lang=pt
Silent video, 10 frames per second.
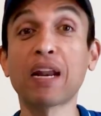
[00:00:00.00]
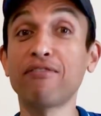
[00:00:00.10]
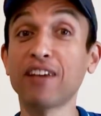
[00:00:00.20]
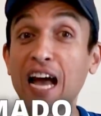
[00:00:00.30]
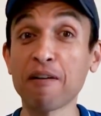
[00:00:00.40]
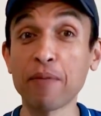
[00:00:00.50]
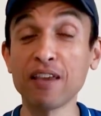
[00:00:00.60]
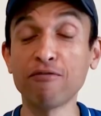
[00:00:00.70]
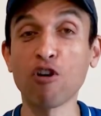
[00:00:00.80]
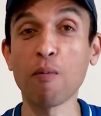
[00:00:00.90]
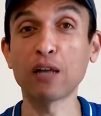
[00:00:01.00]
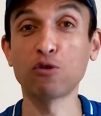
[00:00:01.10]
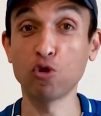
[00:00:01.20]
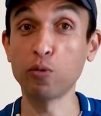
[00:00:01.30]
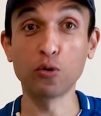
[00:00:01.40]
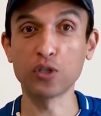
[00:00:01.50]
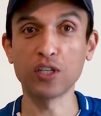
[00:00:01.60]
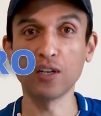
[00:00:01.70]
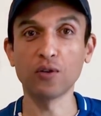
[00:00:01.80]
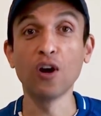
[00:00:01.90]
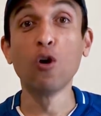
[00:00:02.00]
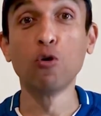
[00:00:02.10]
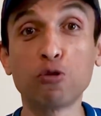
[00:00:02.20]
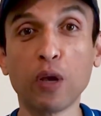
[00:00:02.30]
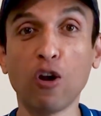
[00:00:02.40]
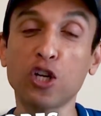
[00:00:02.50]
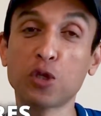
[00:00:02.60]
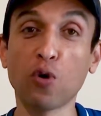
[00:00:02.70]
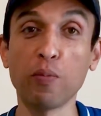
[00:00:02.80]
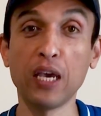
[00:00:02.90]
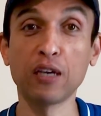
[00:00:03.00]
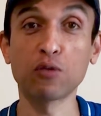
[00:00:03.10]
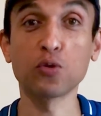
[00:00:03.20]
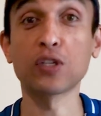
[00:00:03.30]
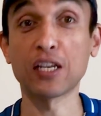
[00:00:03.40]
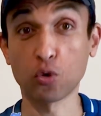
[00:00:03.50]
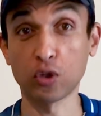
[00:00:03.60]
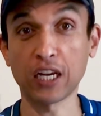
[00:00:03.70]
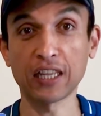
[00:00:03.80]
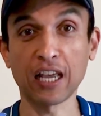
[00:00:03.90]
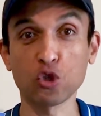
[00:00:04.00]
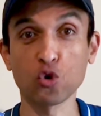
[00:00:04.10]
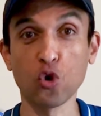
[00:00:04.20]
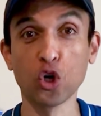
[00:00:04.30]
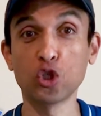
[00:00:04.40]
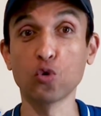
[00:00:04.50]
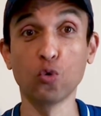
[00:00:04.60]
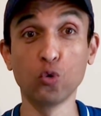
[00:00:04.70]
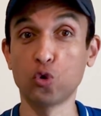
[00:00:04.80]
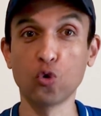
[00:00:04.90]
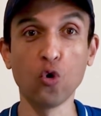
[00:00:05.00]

para ficar bem informado sobre o Cruzeiro, os melhores momentos, as contratações, os